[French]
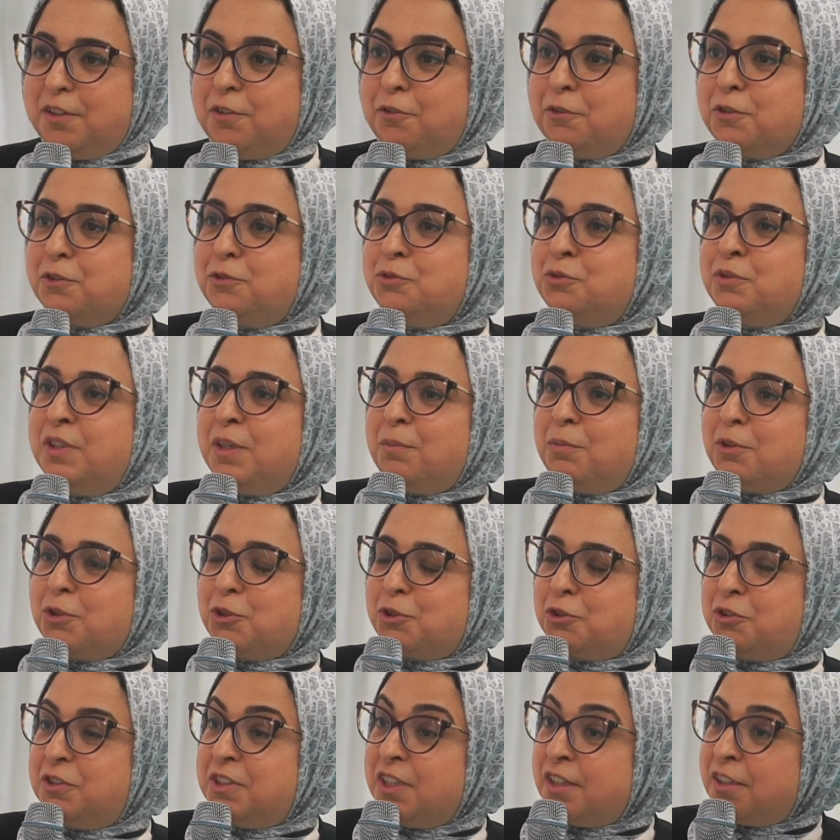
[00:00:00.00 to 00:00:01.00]
Donc, tout d'abord,
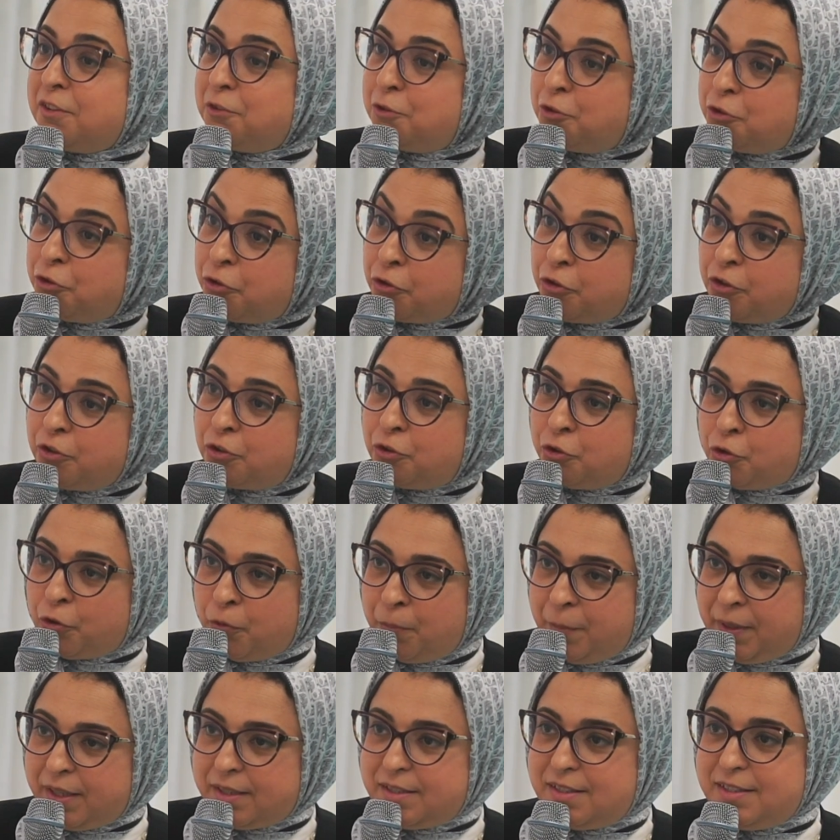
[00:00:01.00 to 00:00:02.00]
je tiens à te,
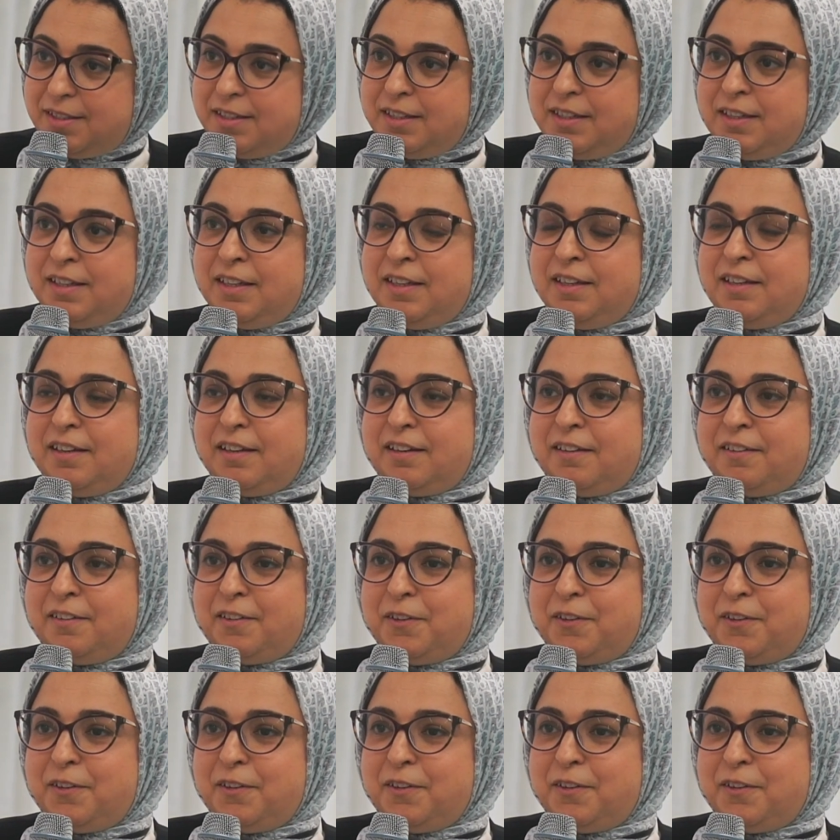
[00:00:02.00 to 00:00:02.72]
remercier